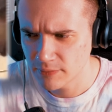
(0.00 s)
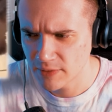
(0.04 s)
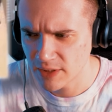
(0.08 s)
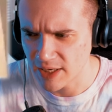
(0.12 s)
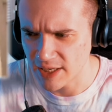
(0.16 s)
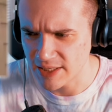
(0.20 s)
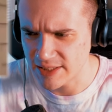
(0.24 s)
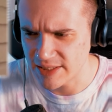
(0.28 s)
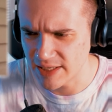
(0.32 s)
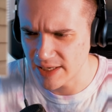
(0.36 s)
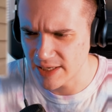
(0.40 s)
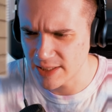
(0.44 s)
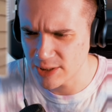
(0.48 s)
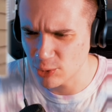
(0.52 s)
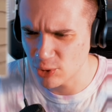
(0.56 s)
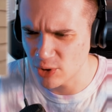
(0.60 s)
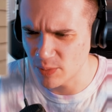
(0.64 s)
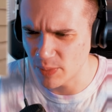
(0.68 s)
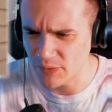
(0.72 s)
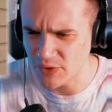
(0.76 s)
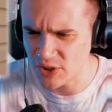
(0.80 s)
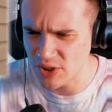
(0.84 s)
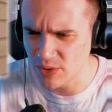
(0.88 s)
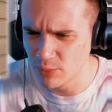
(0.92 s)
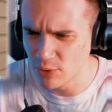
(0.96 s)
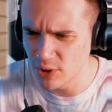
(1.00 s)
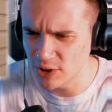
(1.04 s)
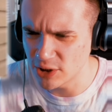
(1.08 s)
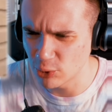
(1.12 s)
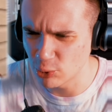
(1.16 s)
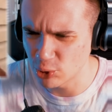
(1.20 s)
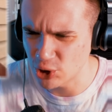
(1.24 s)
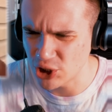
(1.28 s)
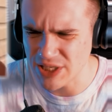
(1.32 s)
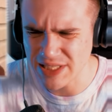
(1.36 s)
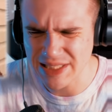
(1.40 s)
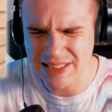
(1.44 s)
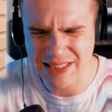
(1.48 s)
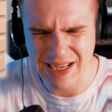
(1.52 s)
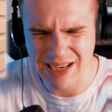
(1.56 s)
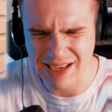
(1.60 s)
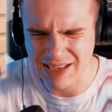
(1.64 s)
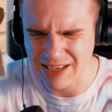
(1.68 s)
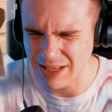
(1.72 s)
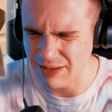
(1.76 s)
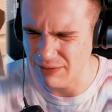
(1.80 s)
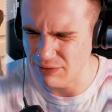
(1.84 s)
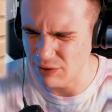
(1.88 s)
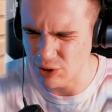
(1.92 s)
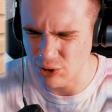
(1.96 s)
Хотя, судя по всему, это очень
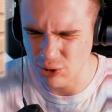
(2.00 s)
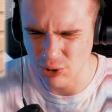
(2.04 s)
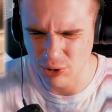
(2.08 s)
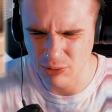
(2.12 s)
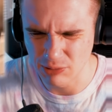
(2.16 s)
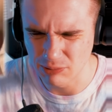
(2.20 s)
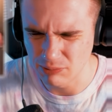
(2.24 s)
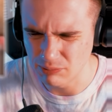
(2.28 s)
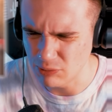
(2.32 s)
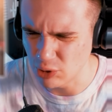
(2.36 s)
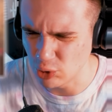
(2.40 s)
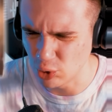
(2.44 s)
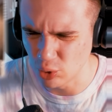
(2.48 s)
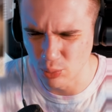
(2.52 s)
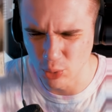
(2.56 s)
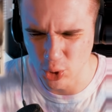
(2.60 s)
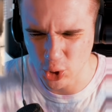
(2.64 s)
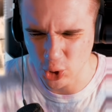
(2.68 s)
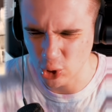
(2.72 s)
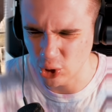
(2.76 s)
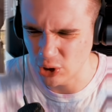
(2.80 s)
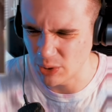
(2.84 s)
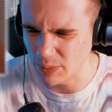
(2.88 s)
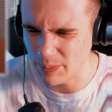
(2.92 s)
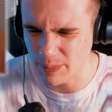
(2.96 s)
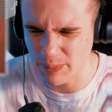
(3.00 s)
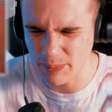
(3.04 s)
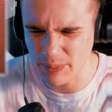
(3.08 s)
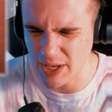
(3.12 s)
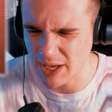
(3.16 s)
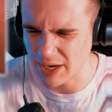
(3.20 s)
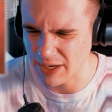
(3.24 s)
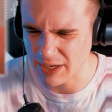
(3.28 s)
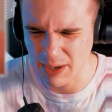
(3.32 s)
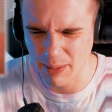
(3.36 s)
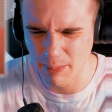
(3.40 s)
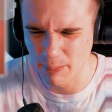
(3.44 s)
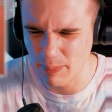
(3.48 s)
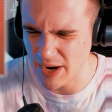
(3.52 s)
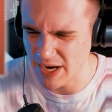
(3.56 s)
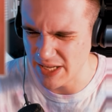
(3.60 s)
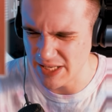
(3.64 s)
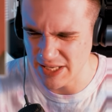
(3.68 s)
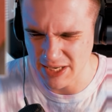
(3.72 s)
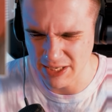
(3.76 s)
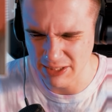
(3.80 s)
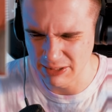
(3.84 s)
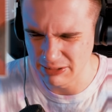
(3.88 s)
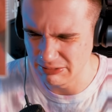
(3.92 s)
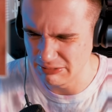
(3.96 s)
старое видео. Не думаю, что это
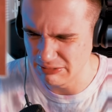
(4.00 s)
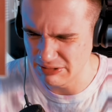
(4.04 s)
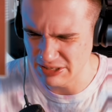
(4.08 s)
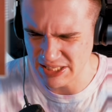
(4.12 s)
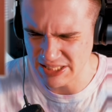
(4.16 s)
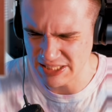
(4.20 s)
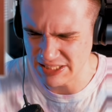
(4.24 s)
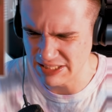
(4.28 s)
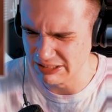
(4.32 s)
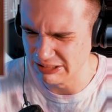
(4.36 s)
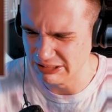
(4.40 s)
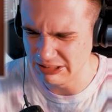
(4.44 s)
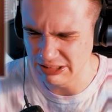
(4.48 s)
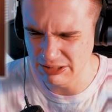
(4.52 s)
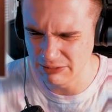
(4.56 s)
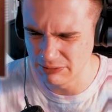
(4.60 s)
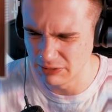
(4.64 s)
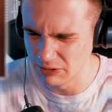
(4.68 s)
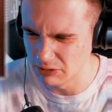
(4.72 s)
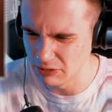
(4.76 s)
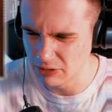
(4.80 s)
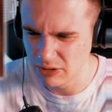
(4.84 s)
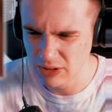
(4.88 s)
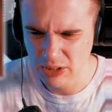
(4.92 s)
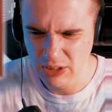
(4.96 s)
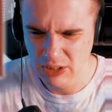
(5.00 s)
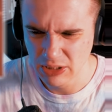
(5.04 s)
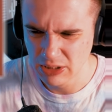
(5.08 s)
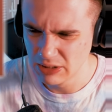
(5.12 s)
пиар-компания Resident Evil